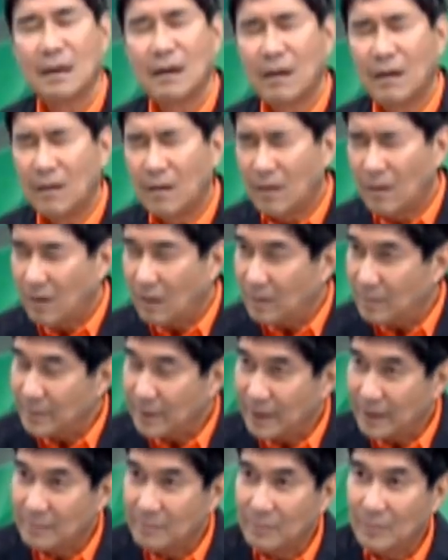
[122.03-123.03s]
Oh.
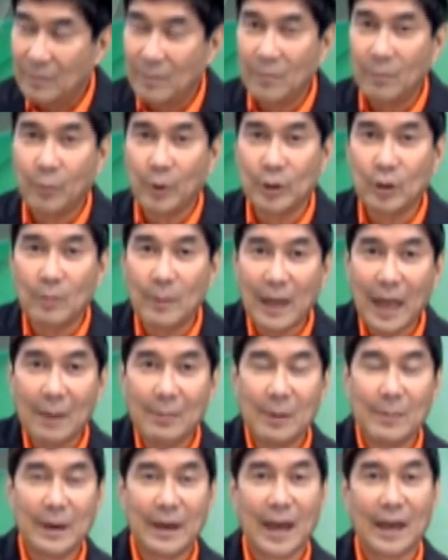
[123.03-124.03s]
Pwede mo
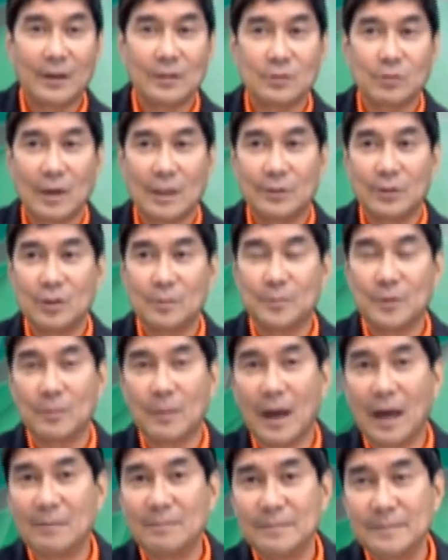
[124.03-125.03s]
malaman magkano sweldo niyo po,
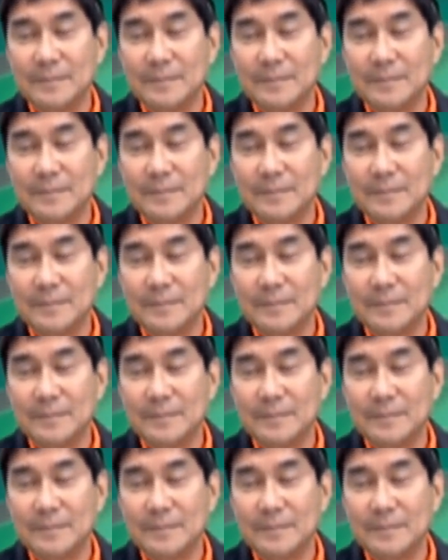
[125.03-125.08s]
ma'am?